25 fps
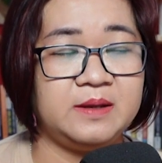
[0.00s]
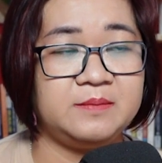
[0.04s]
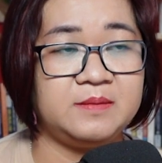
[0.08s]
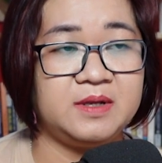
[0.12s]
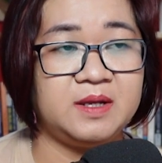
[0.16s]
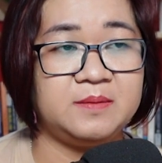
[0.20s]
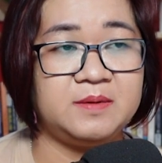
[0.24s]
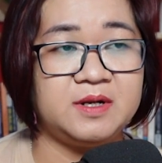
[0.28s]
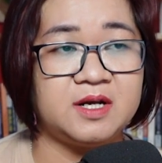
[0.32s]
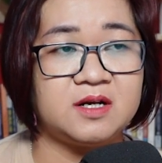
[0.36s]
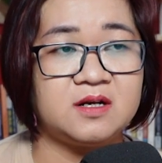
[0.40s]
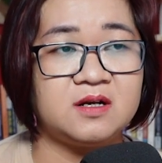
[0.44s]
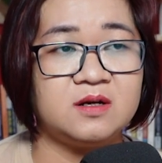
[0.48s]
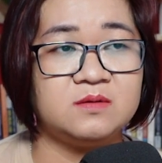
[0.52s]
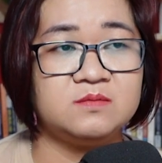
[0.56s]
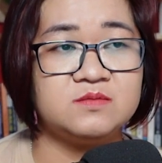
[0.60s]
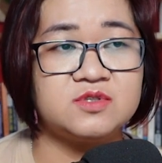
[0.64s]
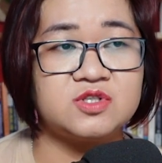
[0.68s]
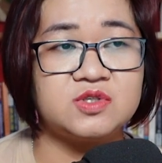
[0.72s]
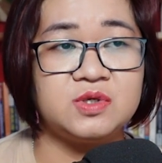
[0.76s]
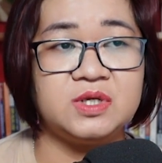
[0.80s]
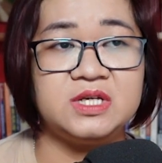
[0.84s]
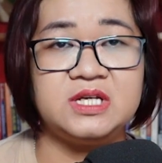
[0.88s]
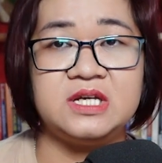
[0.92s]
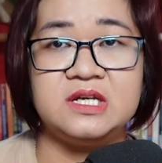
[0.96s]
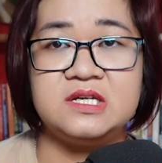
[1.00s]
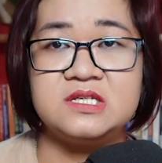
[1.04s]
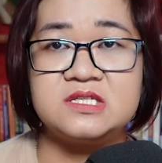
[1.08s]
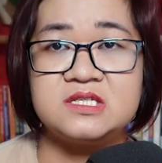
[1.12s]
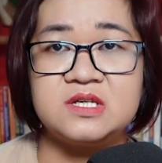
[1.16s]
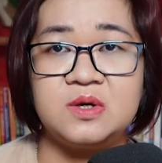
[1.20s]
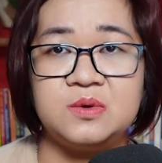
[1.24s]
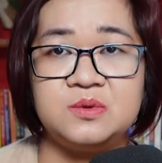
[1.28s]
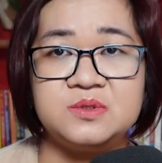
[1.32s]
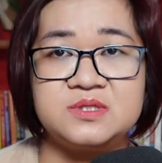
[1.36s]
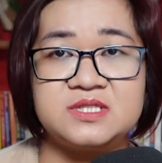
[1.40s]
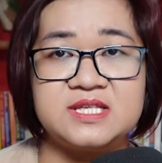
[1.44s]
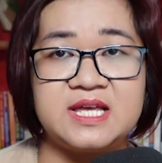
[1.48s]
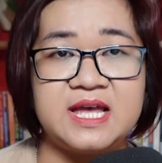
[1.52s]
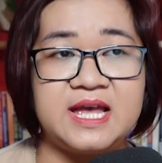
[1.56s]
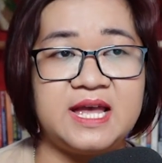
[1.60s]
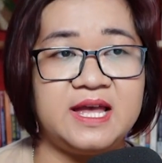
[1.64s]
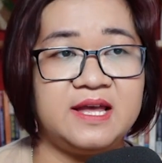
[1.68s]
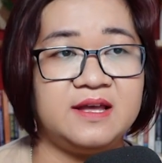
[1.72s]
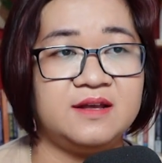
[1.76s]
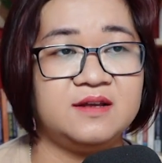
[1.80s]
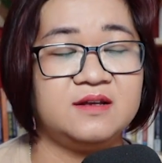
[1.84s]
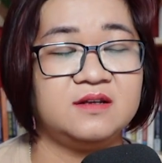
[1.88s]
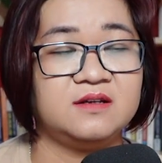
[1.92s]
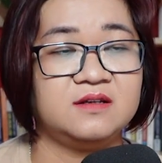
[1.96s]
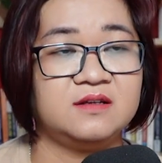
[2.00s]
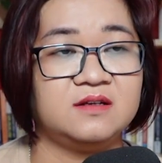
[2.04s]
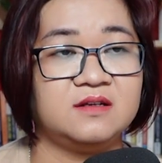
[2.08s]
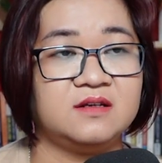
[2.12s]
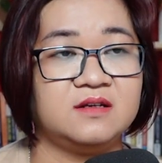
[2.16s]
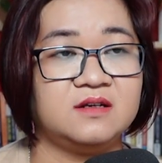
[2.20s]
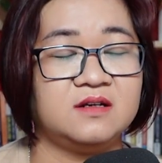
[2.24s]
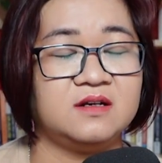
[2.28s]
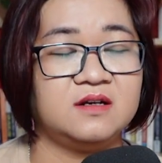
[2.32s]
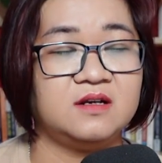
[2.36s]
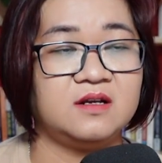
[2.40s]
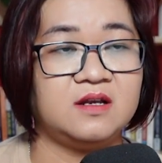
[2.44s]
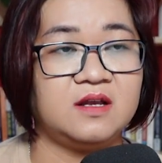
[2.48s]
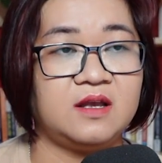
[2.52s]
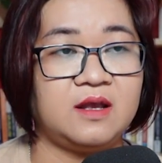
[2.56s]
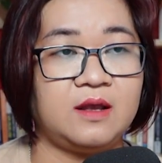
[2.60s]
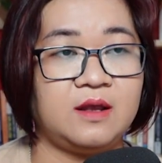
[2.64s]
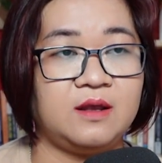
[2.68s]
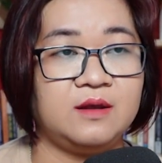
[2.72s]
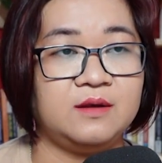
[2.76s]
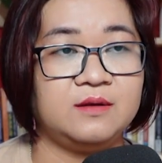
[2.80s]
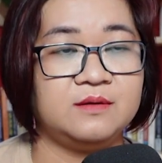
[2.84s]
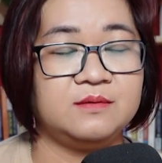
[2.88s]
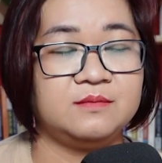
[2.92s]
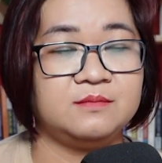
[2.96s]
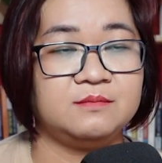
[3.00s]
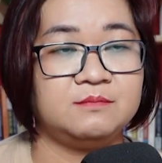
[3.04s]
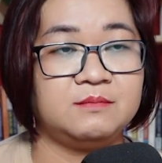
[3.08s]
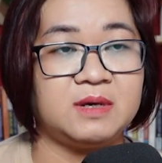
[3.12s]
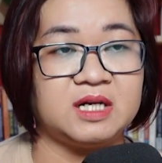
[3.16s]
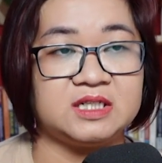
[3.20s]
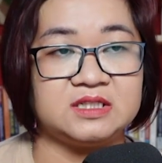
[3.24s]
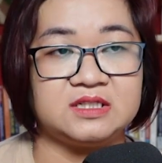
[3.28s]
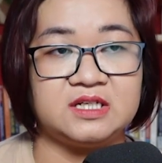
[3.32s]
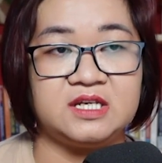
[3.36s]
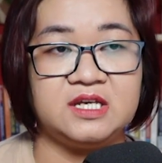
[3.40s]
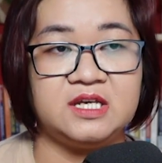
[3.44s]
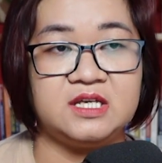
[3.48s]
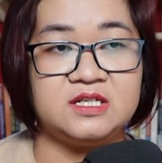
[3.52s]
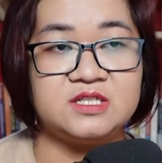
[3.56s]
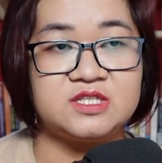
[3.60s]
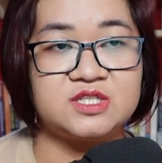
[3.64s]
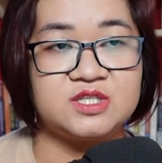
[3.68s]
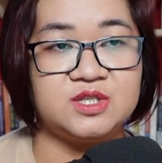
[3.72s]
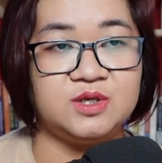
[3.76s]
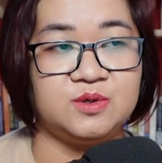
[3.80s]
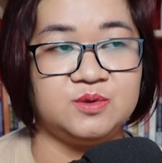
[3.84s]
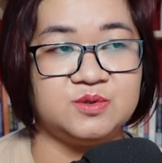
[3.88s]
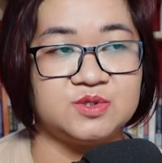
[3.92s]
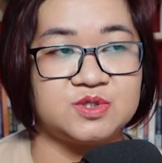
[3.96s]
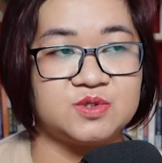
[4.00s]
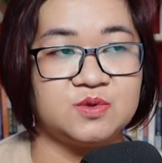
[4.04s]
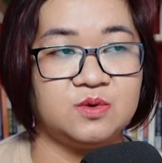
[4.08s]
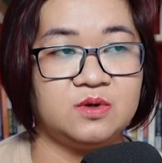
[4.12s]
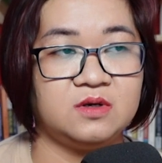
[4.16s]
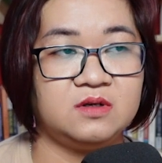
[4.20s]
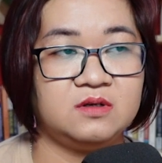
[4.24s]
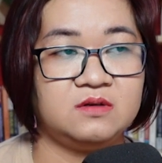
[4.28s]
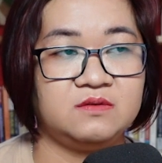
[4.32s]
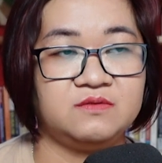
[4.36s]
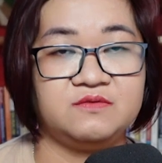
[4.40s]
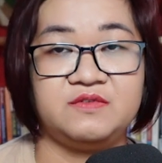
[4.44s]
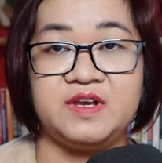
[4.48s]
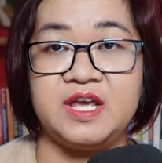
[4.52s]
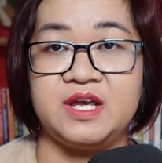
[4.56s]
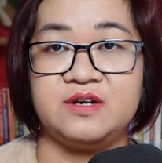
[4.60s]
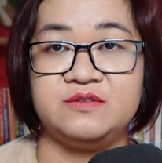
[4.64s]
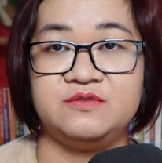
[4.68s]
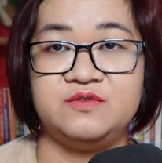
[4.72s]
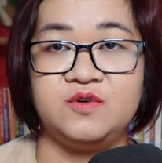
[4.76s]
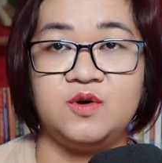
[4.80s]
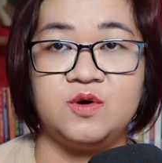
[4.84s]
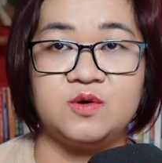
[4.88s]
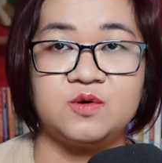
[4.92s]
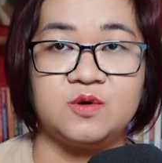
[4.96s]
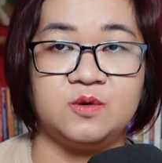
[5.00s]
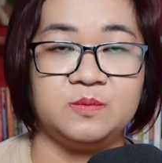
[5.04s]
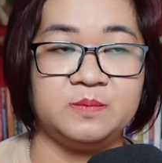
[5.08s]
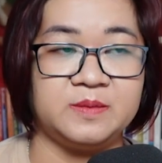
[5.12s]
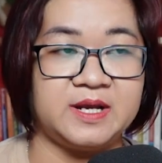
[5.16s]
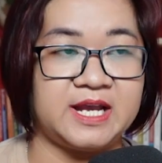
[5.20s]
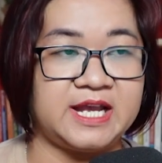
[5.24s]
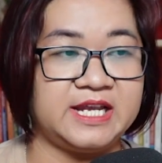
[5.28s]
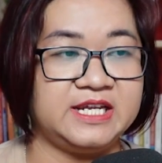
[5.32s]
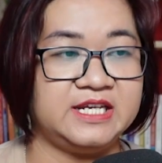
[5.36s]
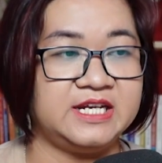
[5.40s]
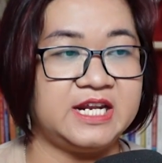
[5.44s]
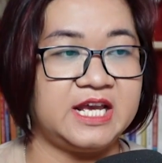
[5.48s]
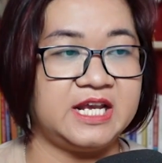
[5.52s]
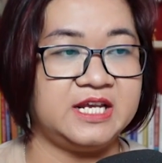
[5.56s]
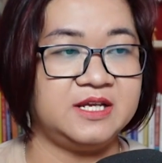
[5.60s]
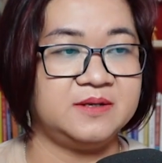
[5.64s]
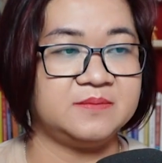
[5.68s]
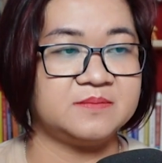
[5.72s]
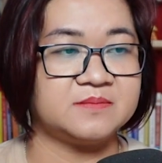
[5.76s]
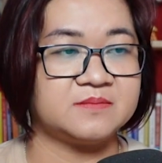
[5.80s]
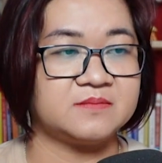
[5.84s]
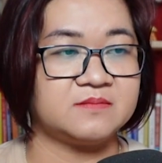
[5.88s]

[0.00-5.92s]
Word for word: em đã không suy nghĩ sâu xa. Mặt Kiên xìu xuống, vẻ vô cùng áy náy.